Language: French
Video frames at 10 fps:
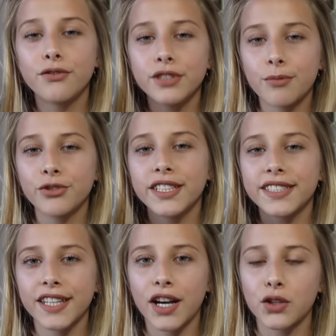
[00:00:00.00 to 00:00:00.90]
À vous abonner,
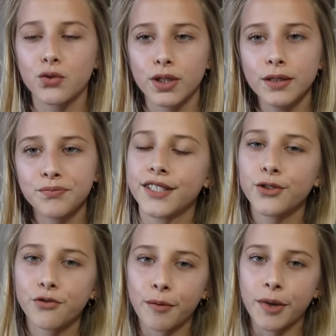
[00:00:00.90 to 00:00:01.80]
c'est gratuit.
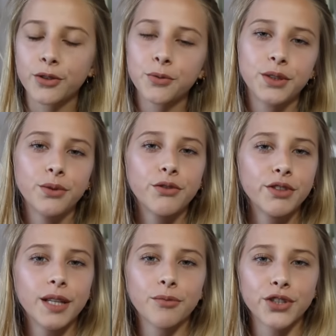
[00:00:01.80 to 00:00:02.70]
Sinon, je vous fais plein de gros bisous et je
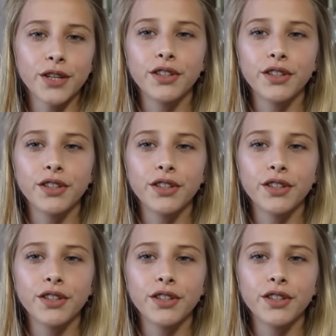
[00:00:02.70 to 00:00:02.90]
vous dis à une prochaine